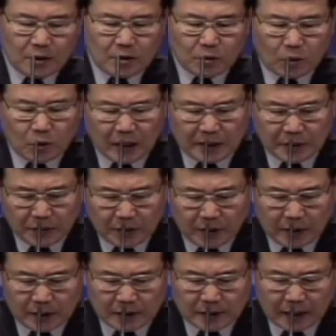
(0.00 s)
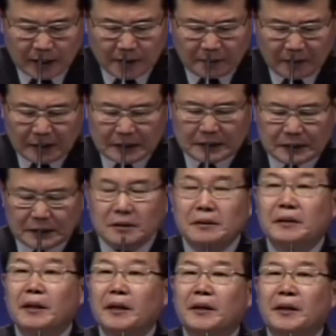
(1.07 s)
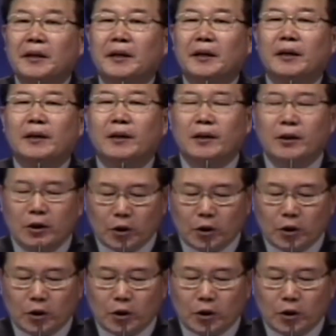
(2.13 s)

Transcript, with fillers: 동안교회를 사임하였을 때에